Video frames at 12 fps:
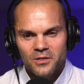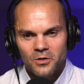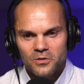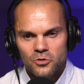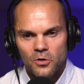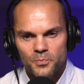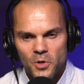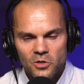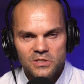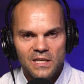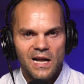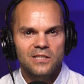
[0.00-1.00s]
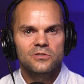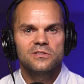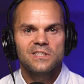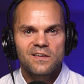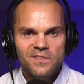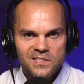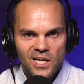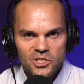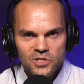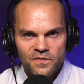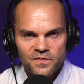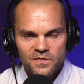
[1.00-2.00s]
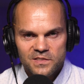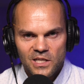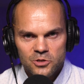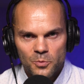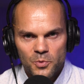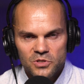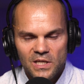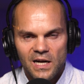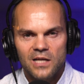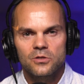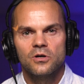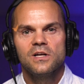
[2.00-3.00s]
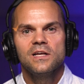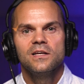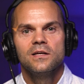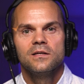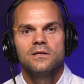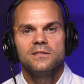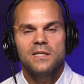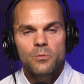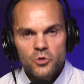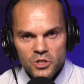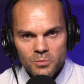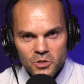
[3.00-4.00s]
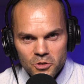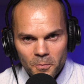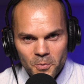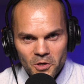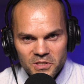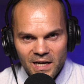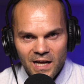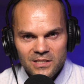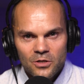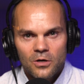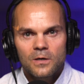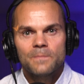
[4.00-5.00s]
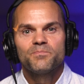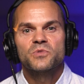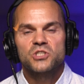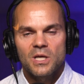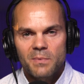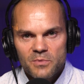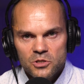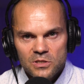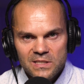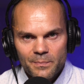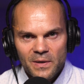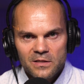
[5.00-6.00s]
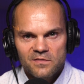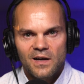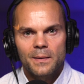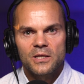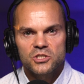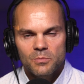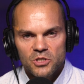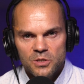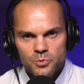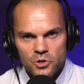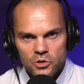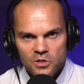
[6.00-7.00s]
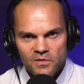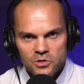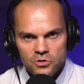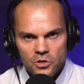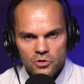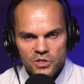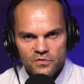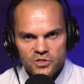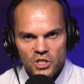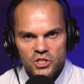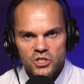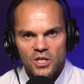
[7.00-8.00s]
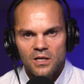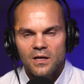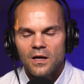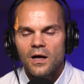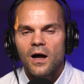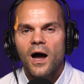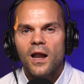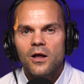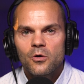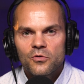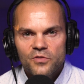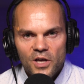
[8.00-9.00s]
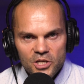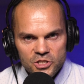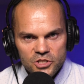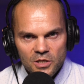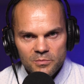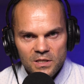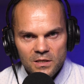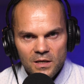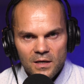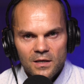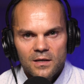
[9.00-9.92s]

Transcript: do, do 5 rano, nie wystarczy wstać o 5 rano nie musi być to piąta rano, trzeba mieć to zaplanowane, trzeba się przygotować do tego dzień wcześniej, ale uwierzcie mi,